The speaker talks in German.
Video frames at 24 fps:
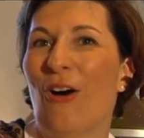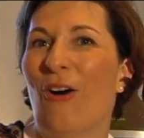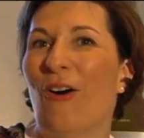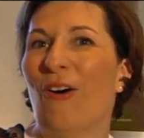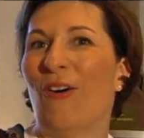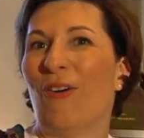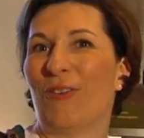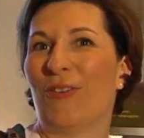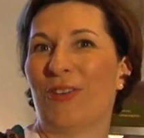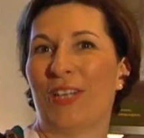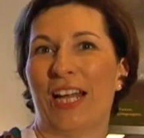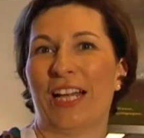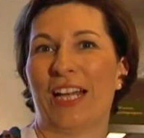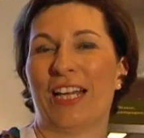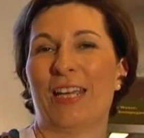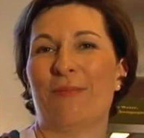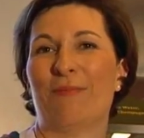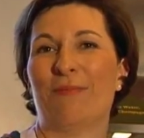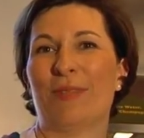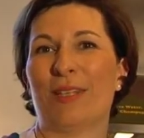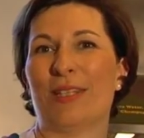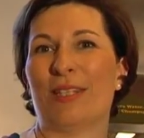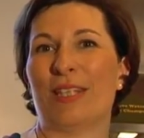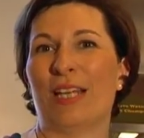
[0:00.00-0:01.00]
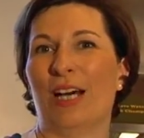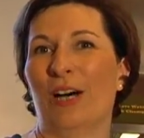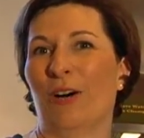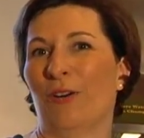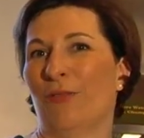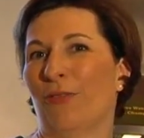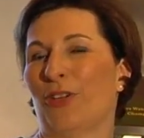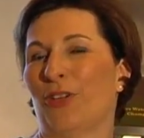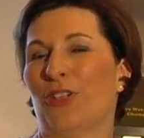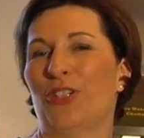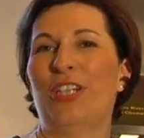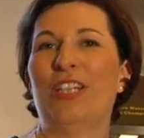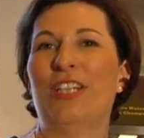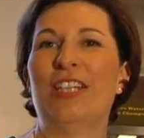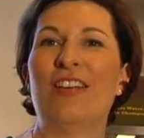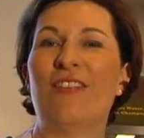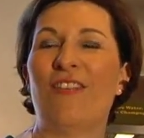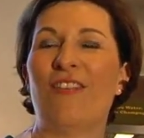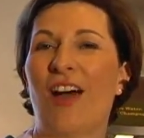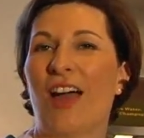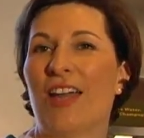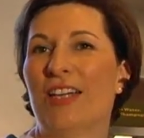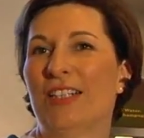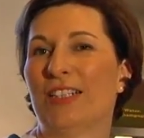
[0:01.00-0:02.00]
Und dann gibt es auch
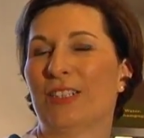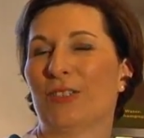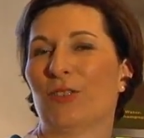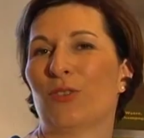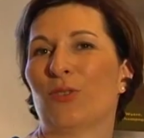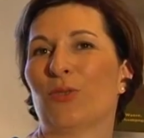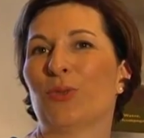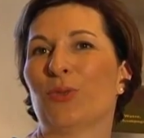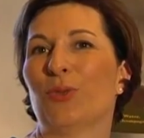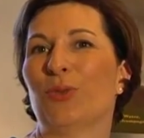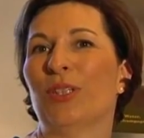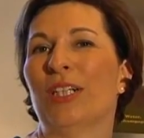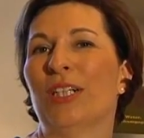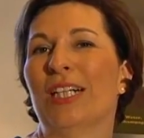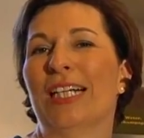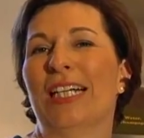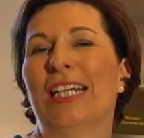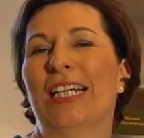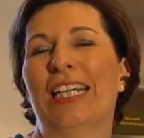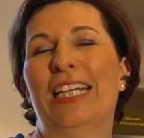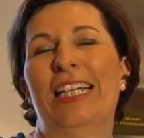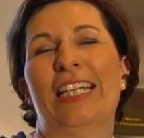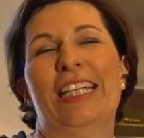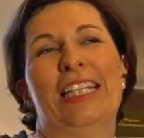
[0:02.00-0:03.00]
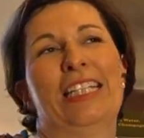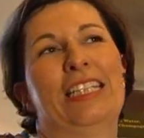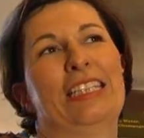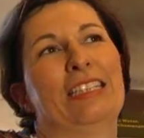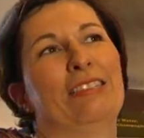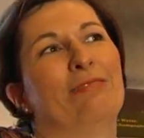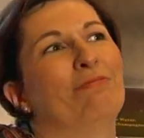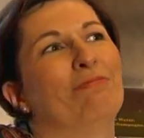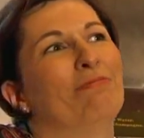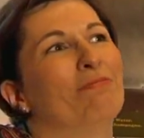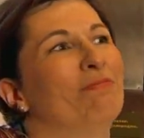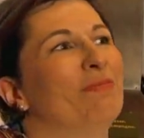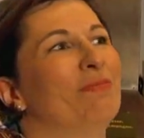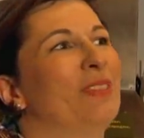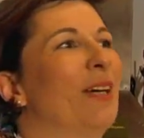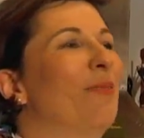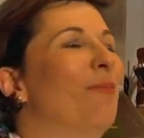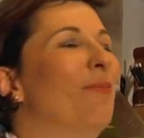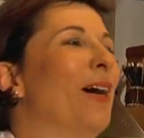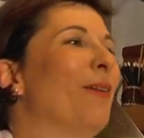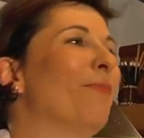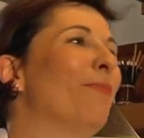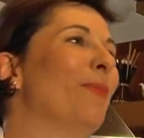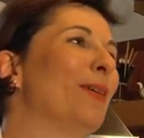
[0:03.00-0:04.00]
verschiedene Weine dazu ich, da
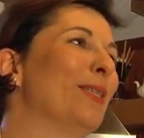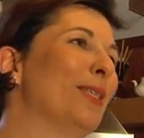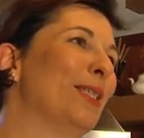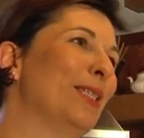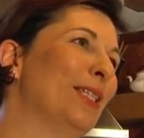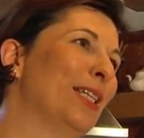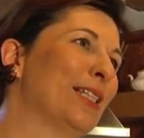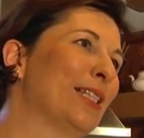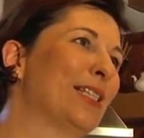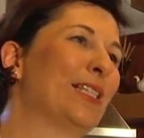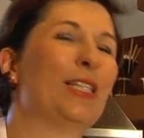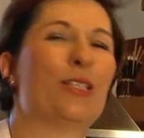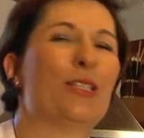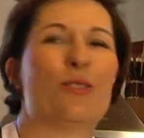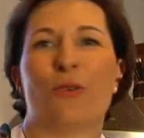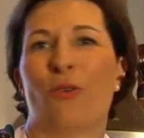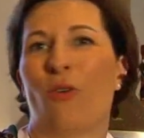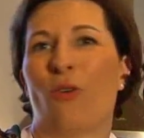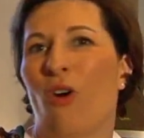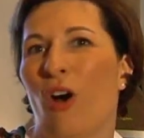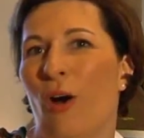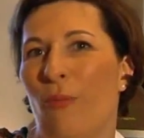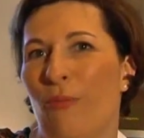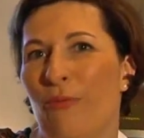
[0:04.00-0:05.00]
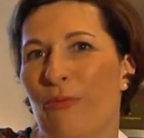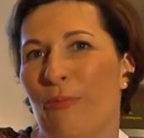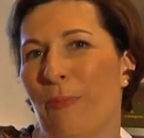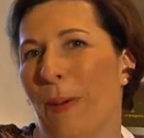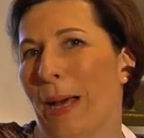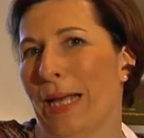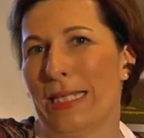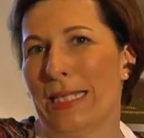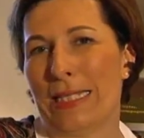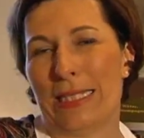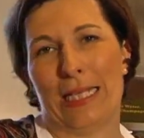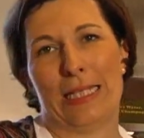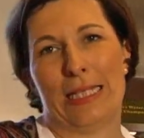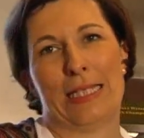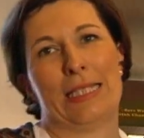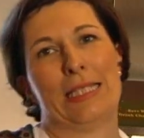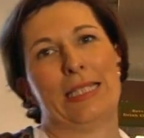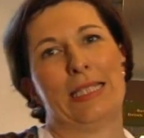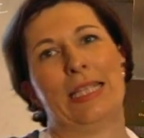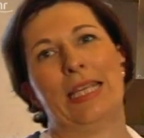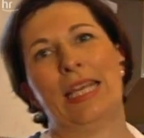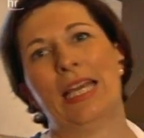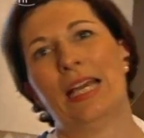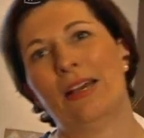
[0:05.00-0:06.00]
macht man sich jetzt nicht so im Kopf, passt
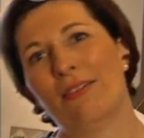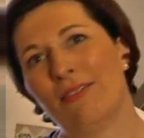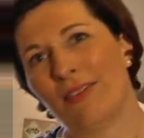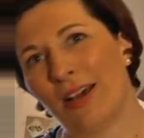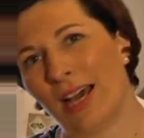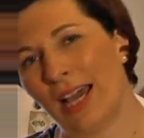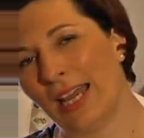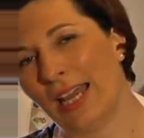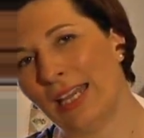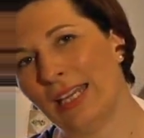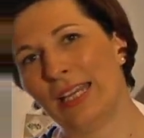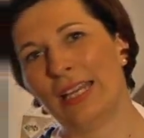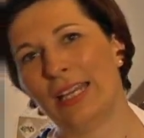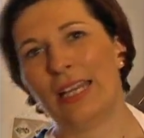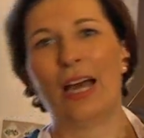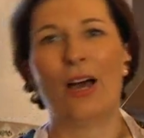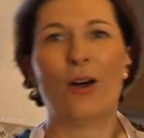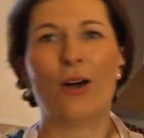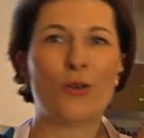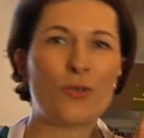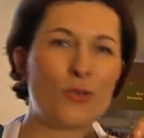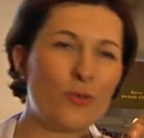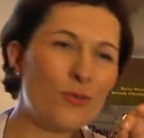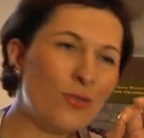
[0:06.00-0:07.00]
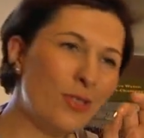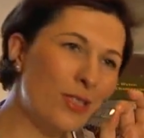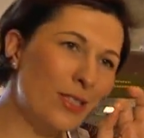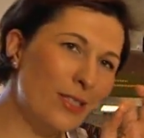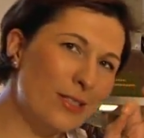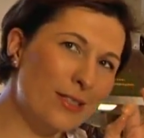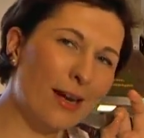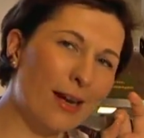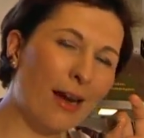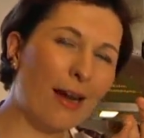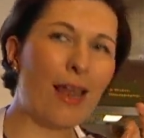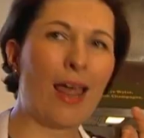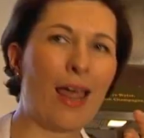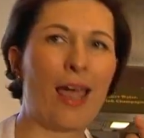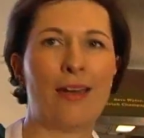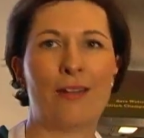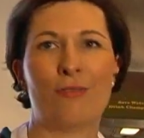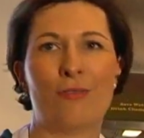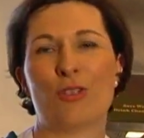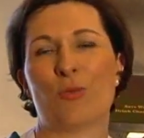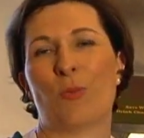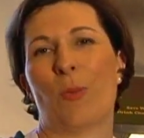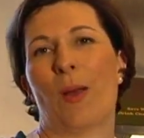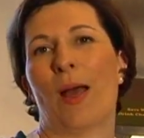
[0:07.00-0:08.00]
jetzt der Wein genau zu dieser
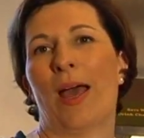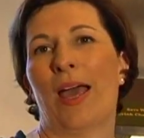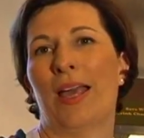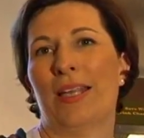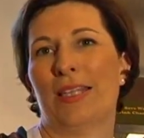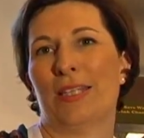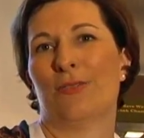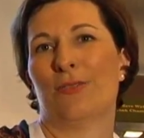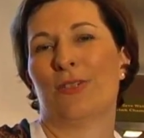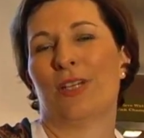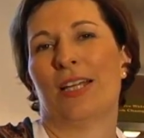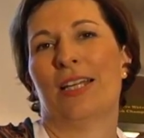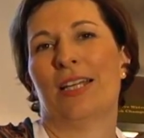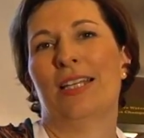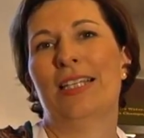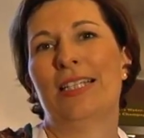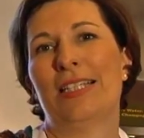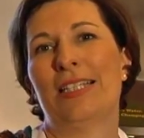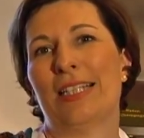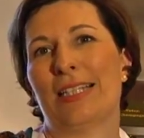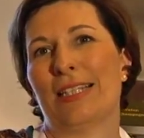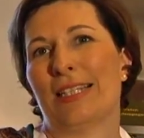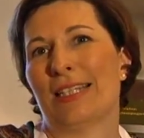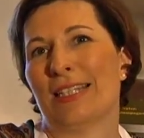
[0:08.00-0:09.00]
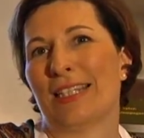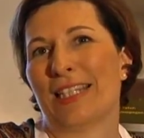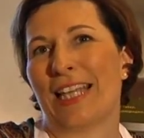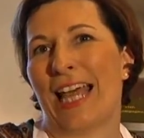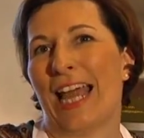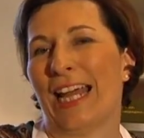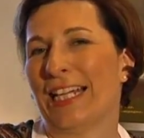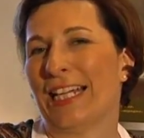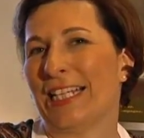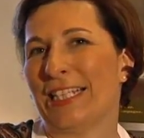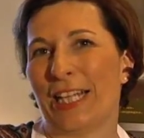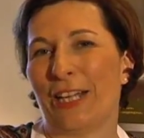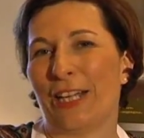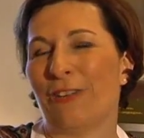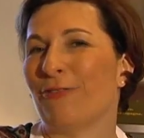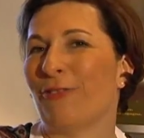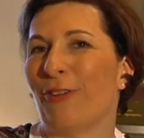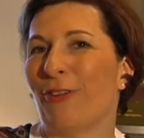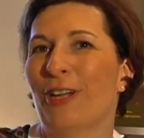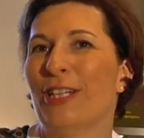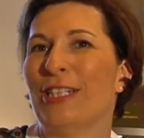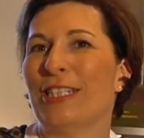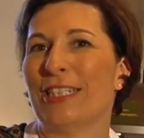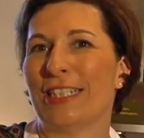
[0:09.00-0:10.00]
kleinen Speise oder nicht. Das ist eigentlich dann
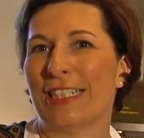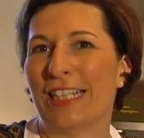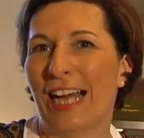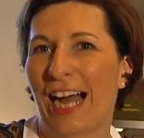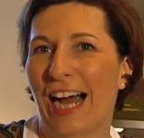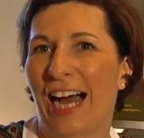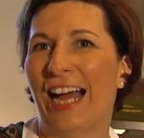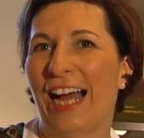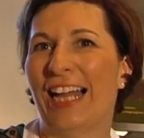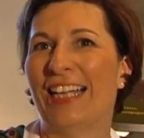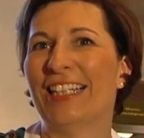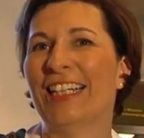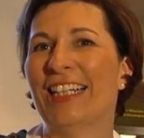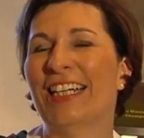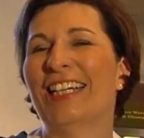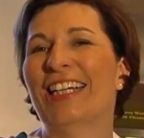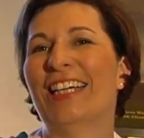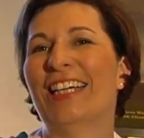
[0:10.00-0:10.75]
völlig egal.